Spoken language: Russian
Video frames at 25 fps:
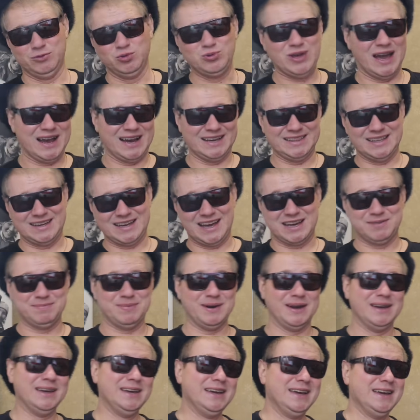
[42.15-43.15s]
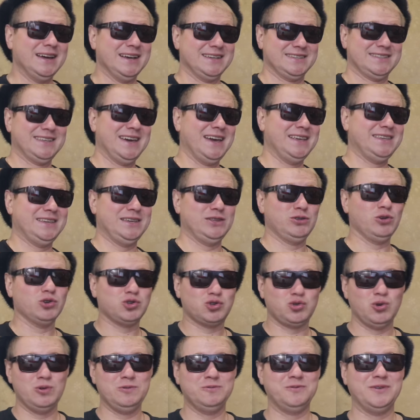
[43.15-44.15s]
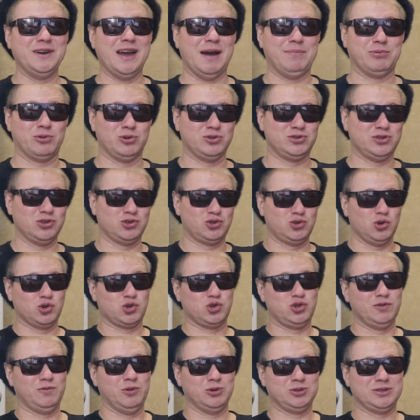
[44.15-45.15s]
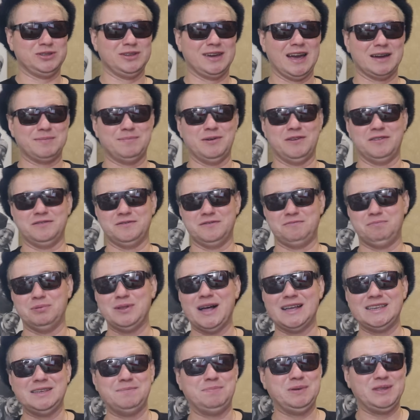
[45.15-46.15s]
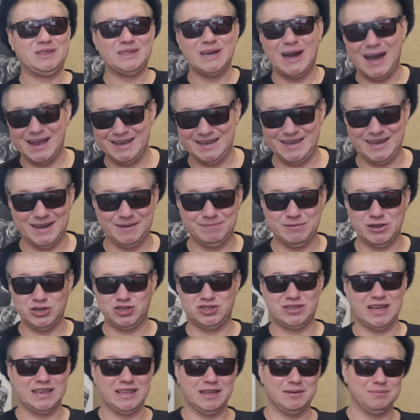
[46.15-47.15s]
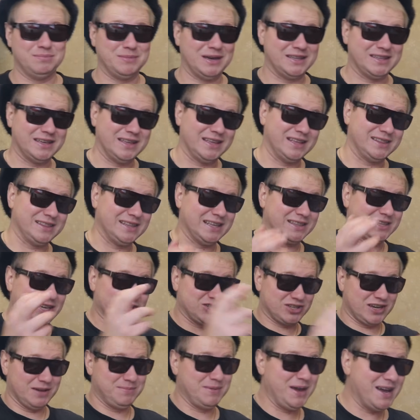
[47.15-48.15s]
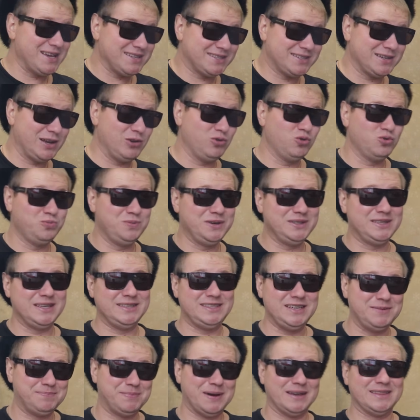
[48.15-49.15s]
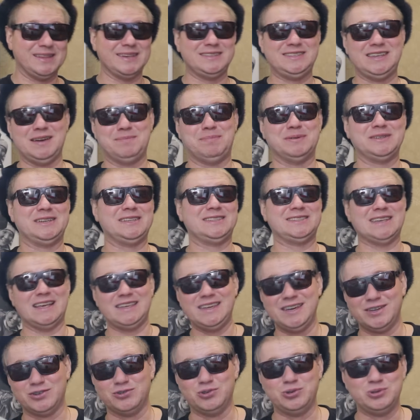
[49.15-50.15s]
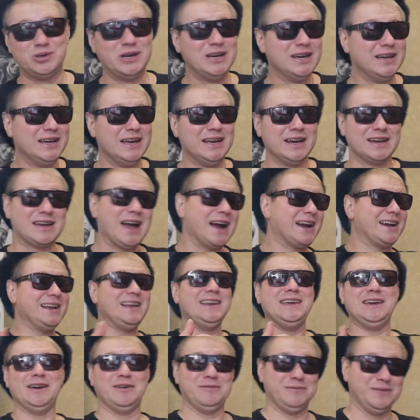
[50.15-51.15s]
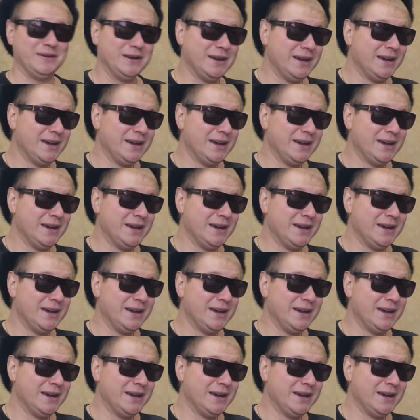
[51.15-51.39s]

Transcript: Ну так, она как бы, знаете, не то, что львы, а просто то, что вот как бы в плане питания. Значит, она, Наташка мясо любит, и типа она себя позиционирует как лев.